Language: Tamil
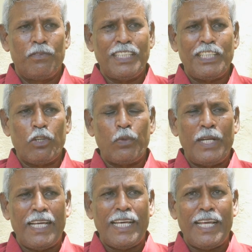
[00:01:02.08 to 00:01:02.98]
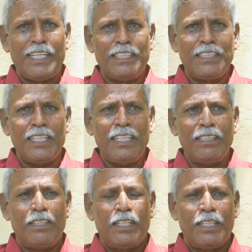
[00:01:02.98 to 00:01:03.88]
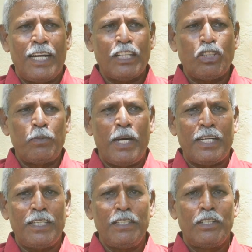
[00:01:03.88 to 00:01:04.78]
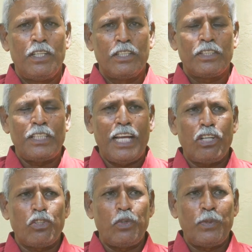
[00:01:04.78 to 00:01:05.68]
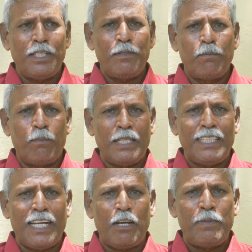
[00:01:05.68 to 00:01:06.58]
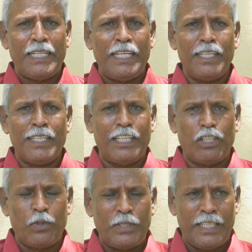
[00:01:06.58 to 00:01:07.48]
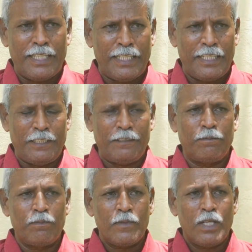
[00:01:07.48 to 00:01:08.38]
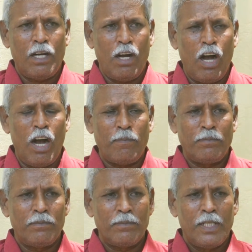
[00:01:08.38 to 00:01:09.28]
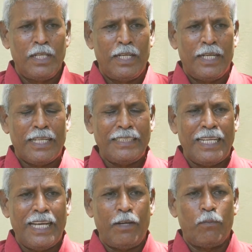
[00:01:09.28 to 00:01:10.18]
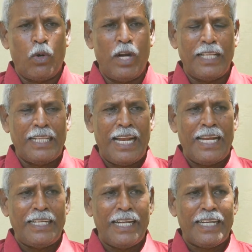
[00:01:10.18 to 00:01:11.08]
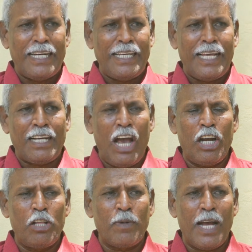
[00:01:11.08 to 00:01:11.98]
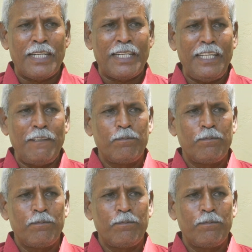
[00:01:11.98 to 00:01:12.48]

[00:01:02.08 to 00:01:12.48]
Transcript: வீட்டிற்குள்ளேயே இருந்து நடத்துமாறு சிஐடியுவின் மத்திய கமிட்டி கேட்டுக்கொண்டிருக்கிறது ஆம் இந்த பொருளாதார நெருக்கடியை காரணம் காட்டி